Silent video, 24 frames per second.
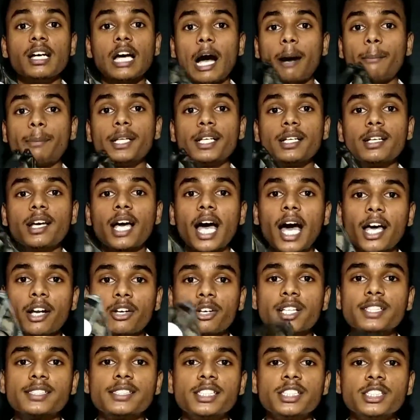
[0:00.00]
அப்படி இல்லை
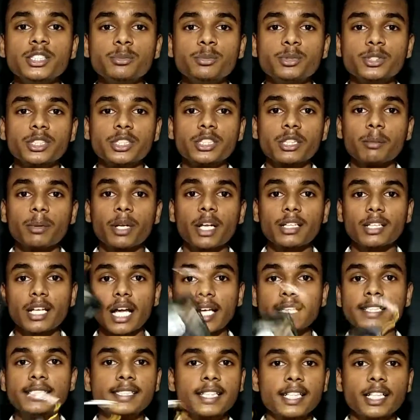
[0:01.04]
ஏர் குக்கரில் செஞ்சு முடிச்சதுக்கப்புறம் அதில்
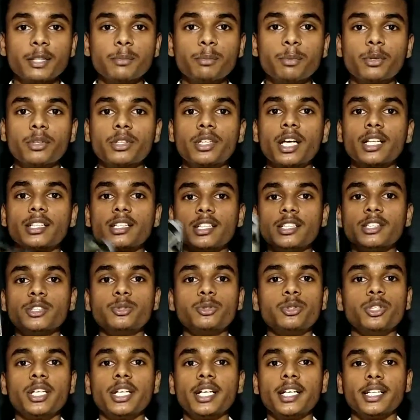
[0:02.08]
ஐஸ் கட்டி போட்டு அதுலேருந்து
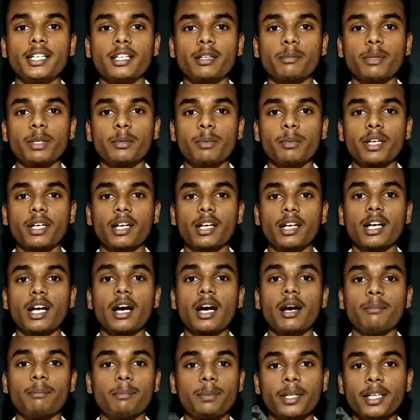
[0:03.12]
கூலிங் எடுக்கிற மாதிரி பண்ணுறாங்க
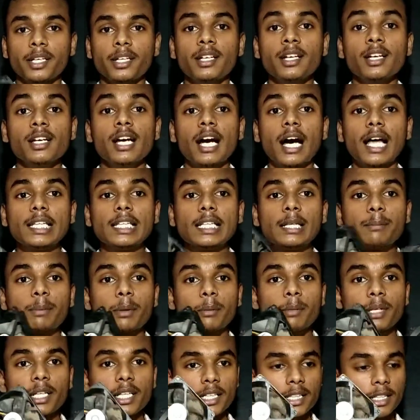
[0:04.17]
அப்படி
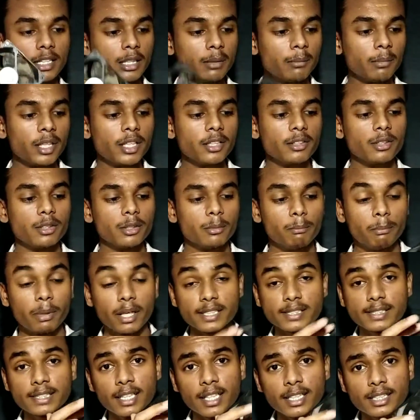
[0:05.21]
அதுக்கப்புறமேட்டு இந்த மாதிரி
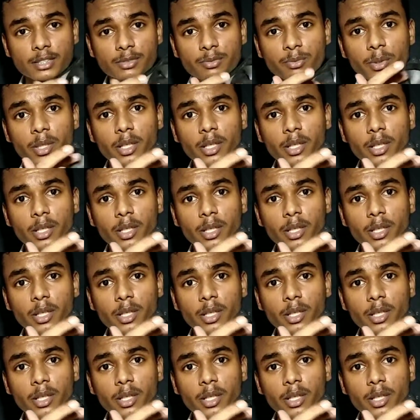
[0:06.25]
ப்ரெஸ்லெஸ்